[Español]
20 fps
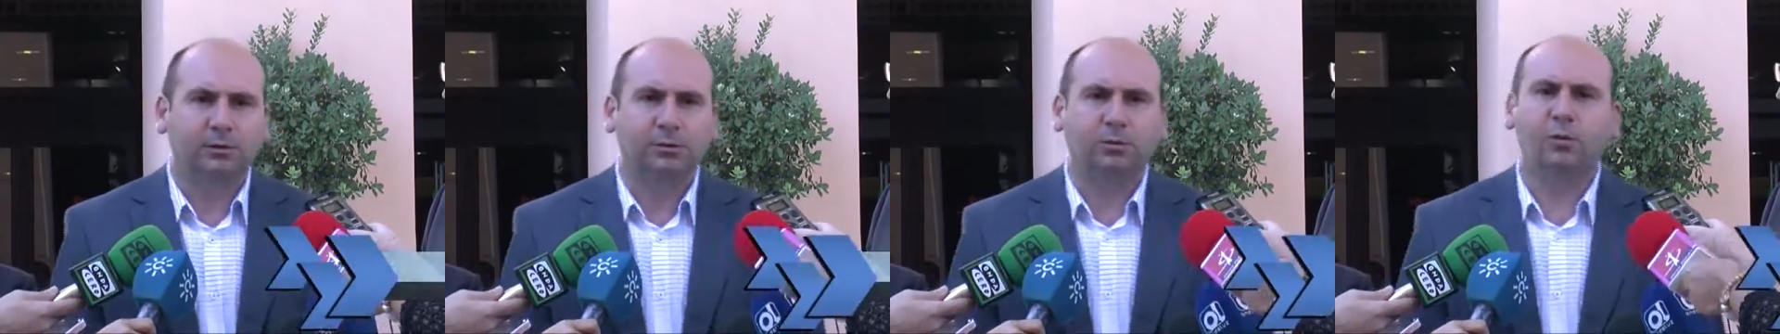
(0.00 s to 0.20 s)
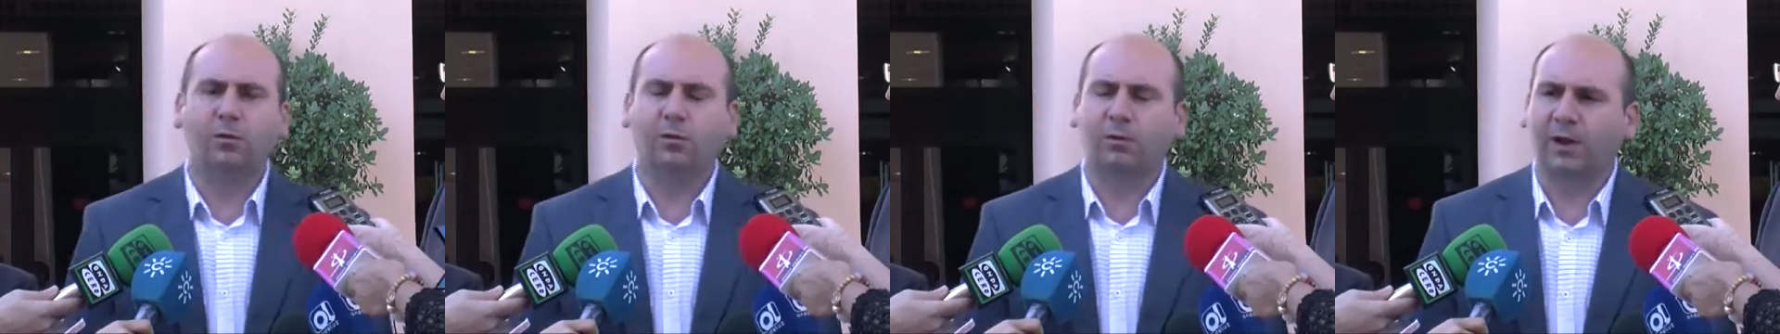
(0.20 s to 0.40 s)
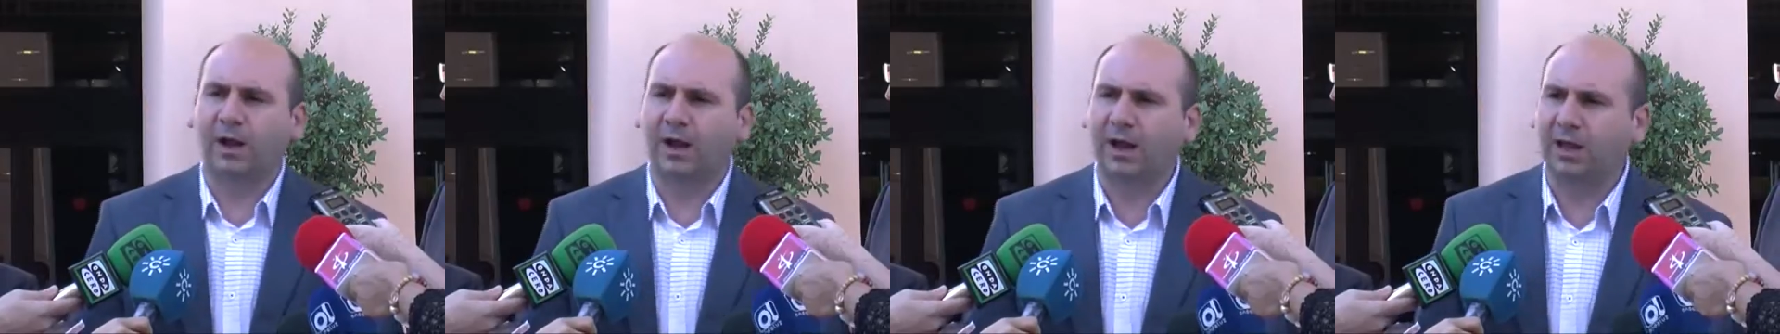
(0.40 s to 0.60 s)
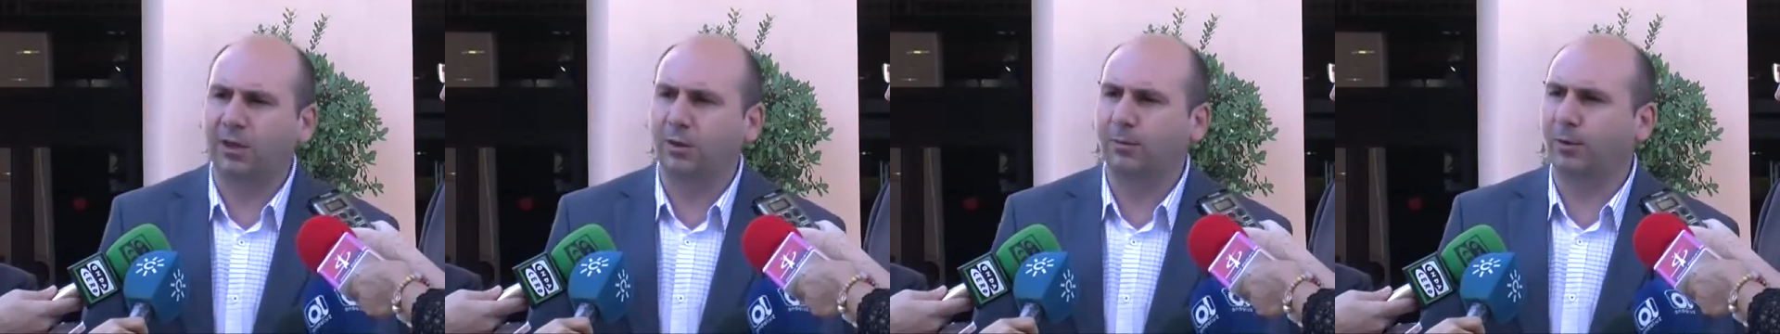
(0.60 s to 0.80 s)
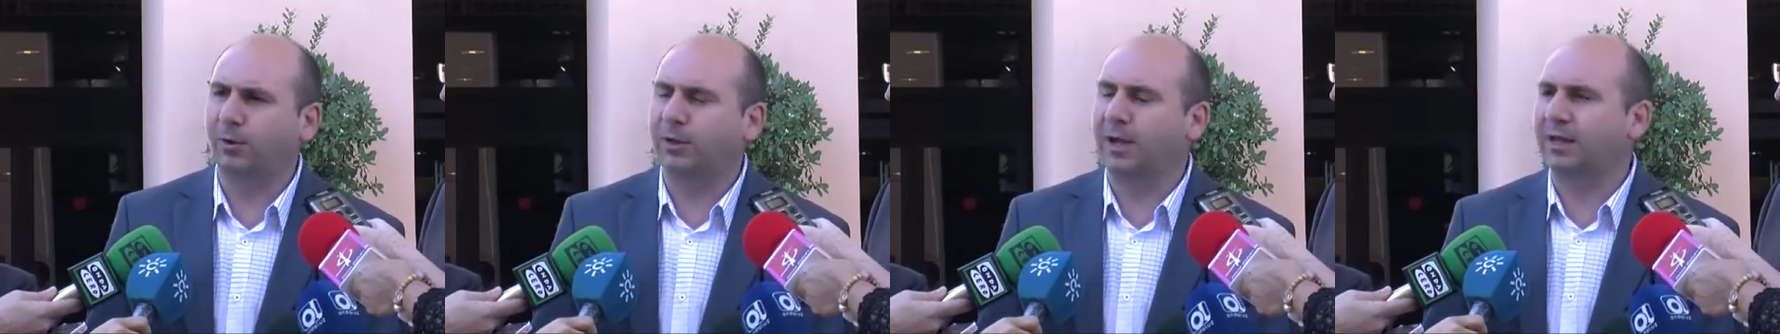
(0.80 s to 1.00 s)

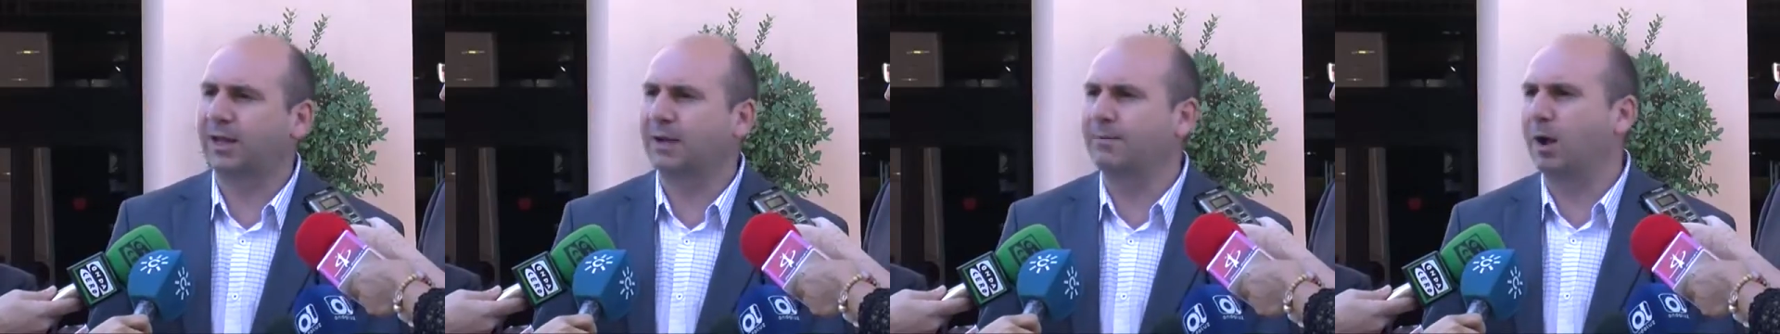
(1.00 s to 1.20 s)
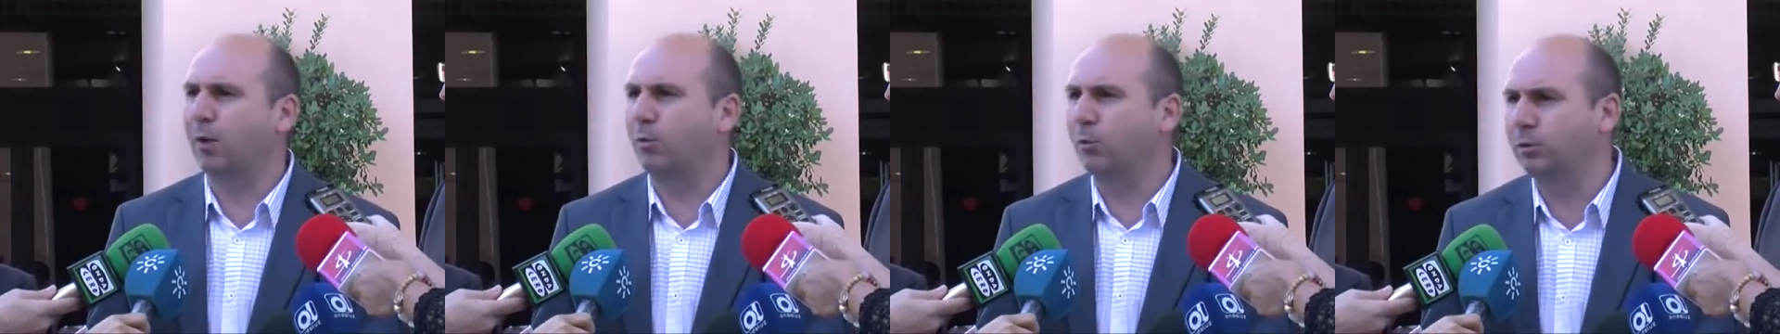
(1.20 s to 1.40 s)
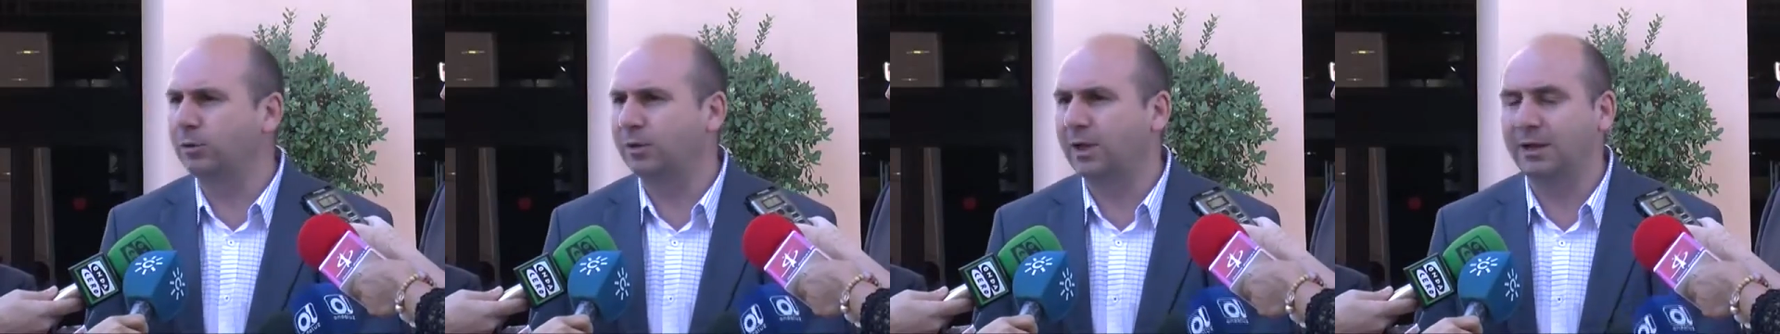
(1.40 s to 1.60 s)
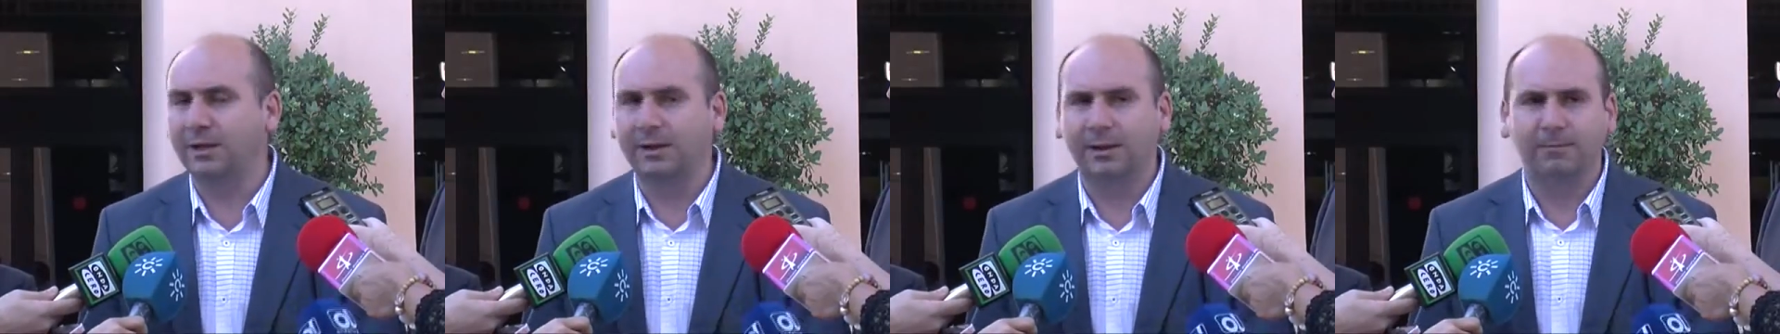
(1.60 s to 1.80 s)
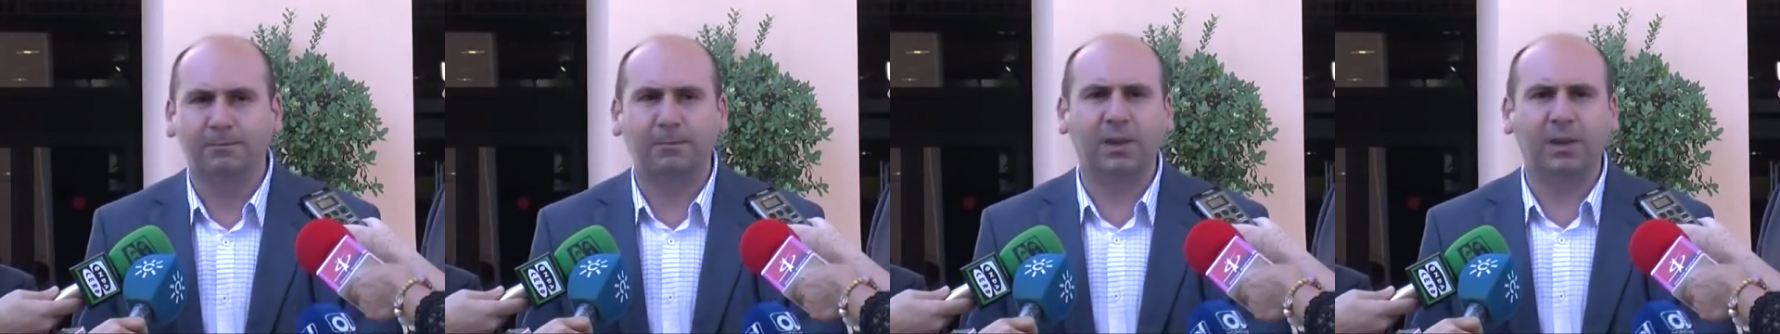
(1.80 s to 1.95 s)
sufragado por la trama Gürtel,